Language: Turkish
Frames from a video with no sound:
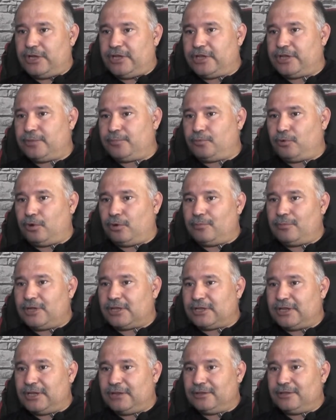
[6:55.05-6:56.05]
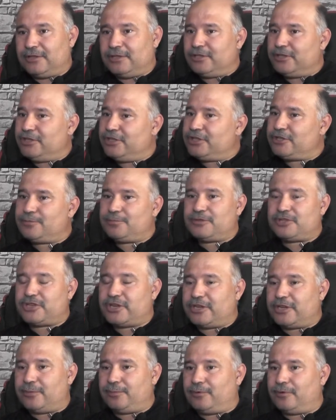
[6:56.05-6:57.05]
Ekip olmadan hiçbir
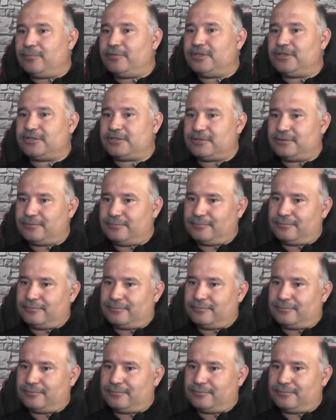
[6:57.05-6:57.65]
şey yapamayız.